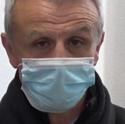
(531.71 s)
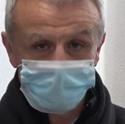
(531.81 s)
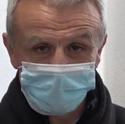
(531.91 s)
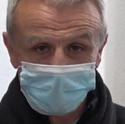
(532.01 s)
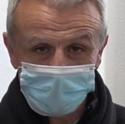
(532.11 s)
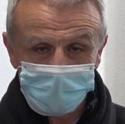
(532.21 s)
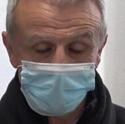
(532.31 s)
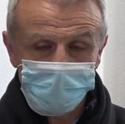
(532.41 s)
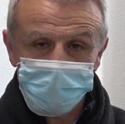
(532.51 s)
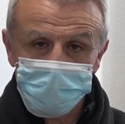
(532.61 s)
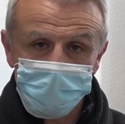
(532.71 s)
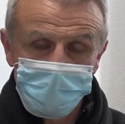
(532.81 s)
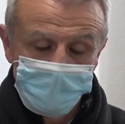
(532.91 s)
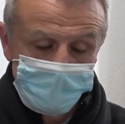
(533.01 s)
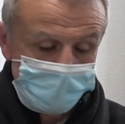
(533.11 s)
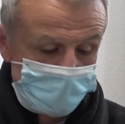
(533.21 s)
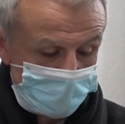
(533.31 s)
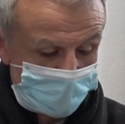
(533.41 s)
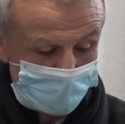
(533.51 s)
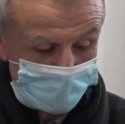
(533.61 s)
y aquí le muestro mi
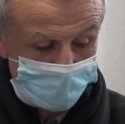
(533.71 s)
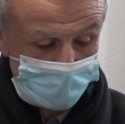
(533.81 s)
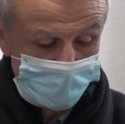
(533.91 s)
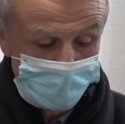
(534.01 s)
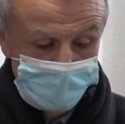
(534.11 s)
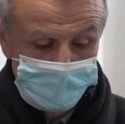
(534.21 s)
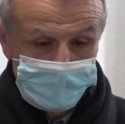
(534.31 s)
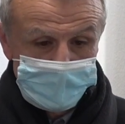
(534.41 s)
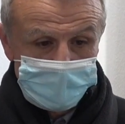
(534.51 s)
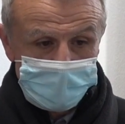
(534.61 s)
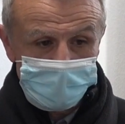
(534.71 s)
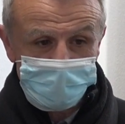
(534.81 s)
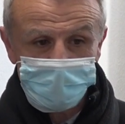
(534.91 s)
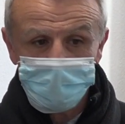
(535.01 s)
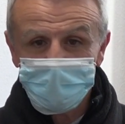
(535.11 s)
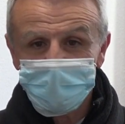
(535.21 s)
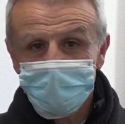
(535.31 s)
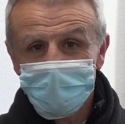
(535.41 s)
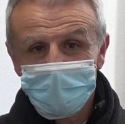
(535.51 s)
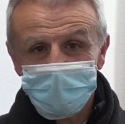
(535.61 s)
total apoyo. Y decir para
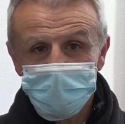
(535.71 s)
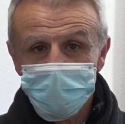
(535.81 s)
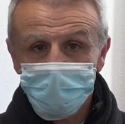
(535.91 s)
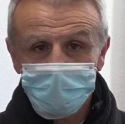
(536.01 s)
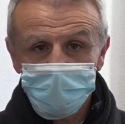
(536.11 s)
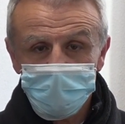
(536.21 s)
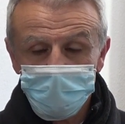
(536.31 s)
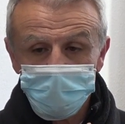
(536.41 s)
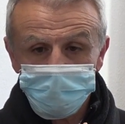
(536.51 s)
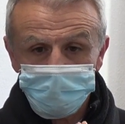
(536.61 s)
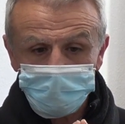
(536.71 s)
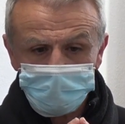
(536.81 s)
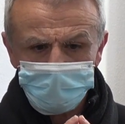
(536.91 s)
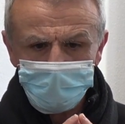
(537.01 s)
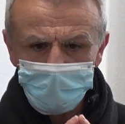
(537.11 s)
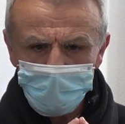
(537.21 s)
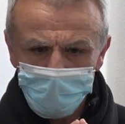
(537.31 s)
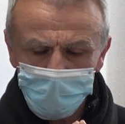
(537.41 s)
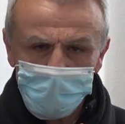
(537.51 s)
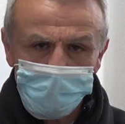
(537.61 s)
terminar que son momentos muy
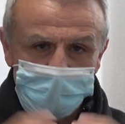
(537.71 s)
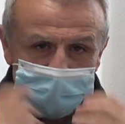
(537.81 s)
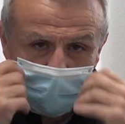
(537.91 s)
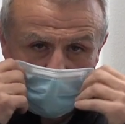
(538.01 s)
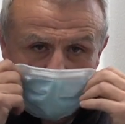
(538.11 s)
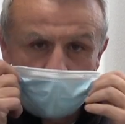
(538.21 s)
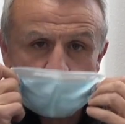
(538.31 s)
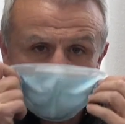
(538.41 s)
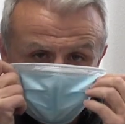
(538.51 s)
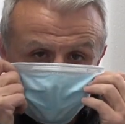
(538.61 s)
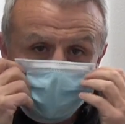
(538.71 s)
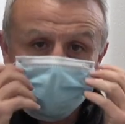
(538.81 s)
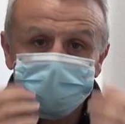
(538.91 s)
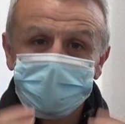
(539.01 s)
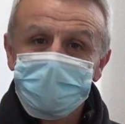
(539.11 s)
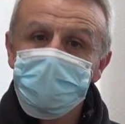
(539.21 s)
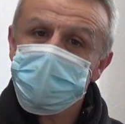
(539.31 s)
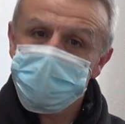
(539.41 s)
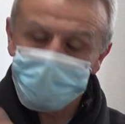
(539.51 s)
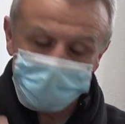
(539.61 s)
complicados. Son momentos muy complicados y que se
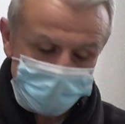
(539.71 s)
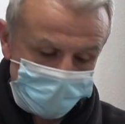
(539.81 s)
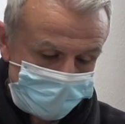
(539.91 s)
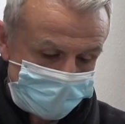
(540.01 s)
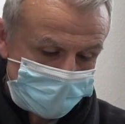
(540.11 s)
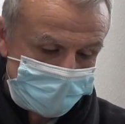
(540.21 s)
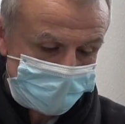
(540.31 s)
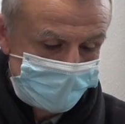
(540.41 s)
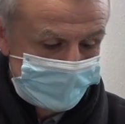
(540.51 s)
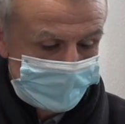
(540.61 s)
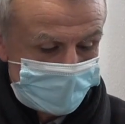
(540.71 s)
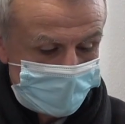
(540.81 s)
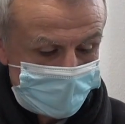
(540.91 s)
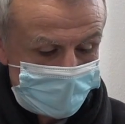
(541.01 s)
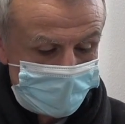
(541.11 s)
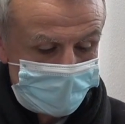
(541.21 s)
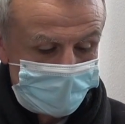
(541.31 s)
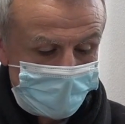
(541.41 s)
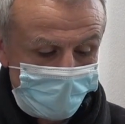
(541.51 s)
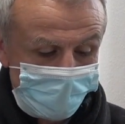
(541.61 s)
pueden complicar eh,
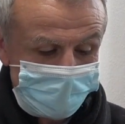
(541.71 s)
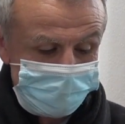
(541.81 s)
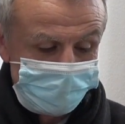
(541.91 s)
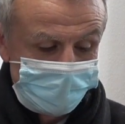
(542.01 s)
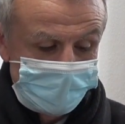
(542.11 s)
aún más.